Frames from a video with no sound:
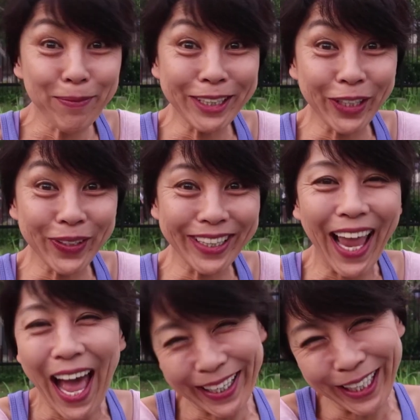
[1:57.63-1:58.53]
見てくれ
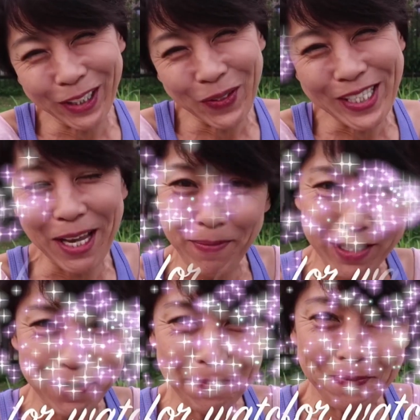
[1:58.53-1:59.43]
てありがとうござい
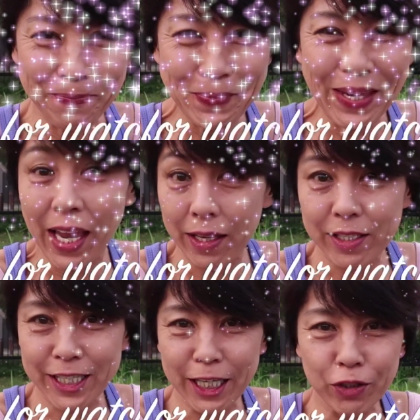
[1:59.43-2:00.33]
ます
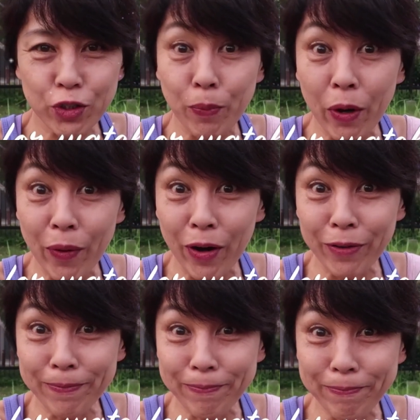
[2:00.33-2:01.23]
See you
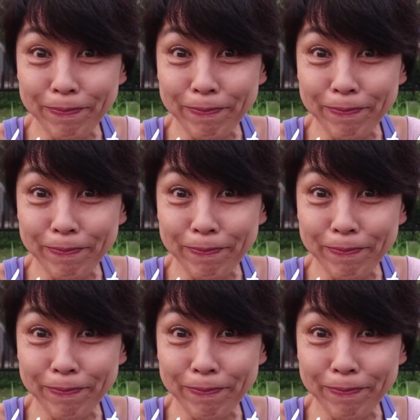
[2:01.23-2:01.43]
tomorrow!